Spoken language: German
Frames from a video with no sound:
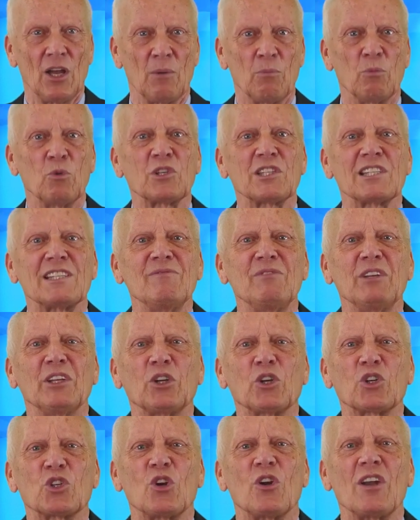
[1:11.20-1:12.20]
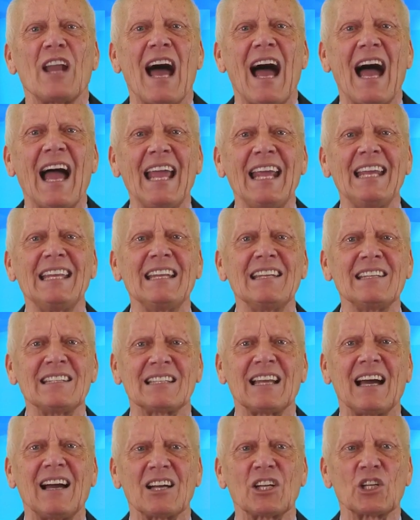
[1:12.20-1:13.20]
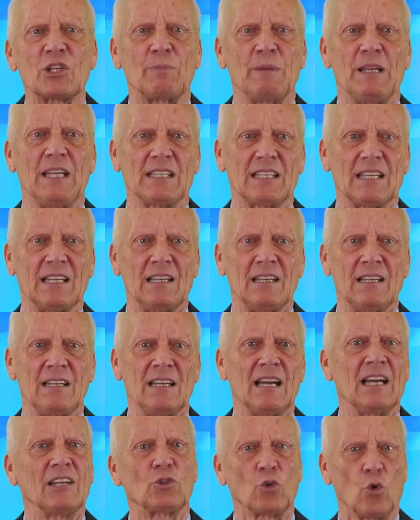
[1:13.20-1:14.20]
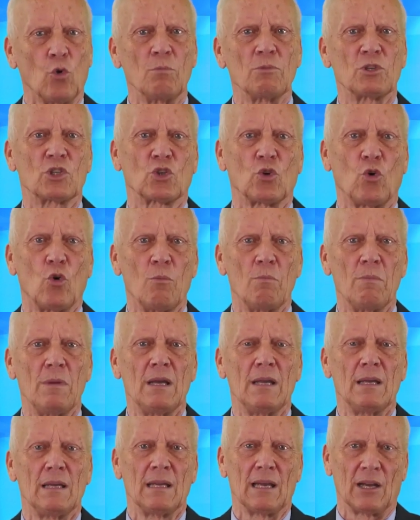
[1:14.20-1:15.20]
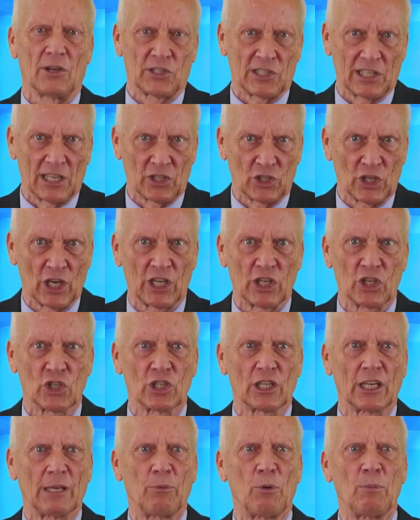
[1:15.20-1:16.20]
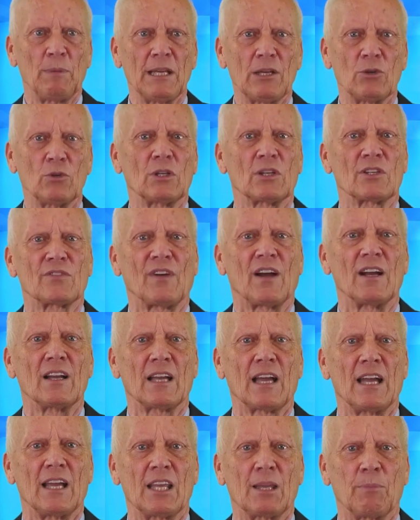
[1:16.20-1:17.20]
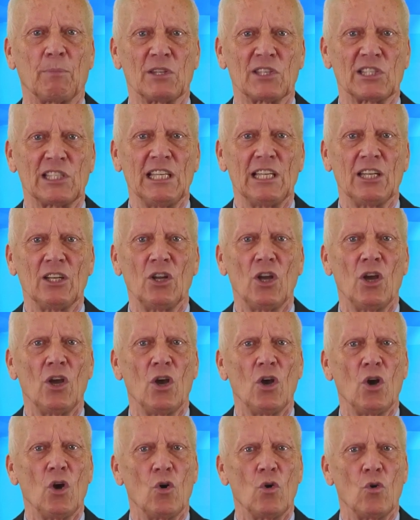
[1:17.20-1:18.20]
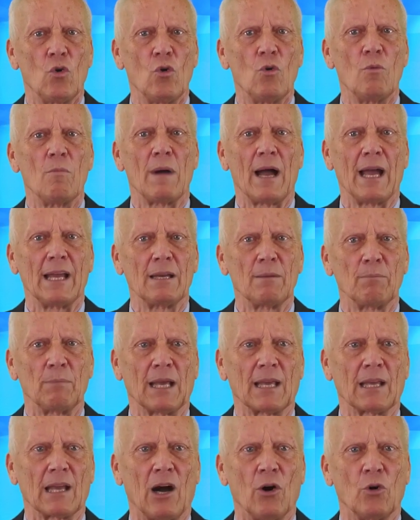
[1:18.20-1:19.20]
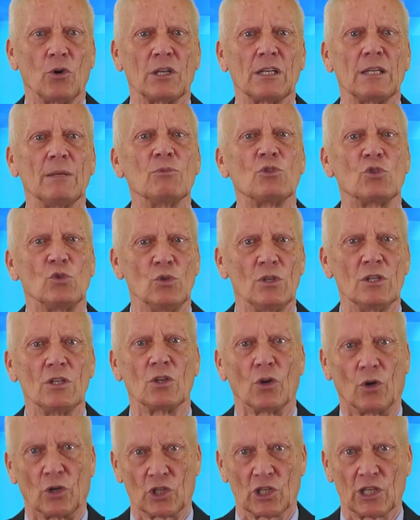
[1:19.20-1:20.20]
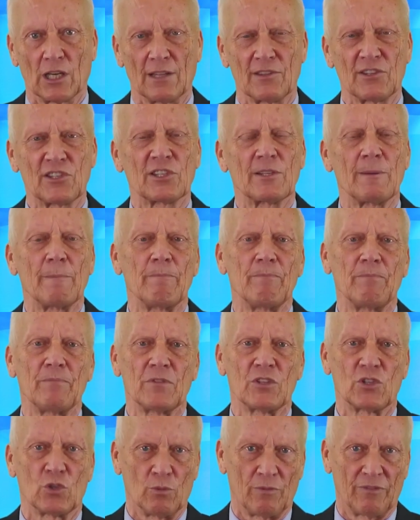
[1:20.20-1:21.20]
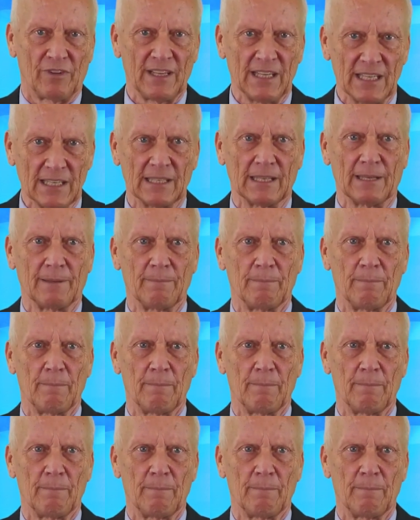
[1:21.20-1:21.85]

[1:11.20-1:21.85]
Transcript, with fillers: mussten wir doch schon einen Tag später Atomstrom aus der Tschechischen Republik und aus Frankreich beziehen, um einen Blackout im Süden Deutschlands zu verhindern.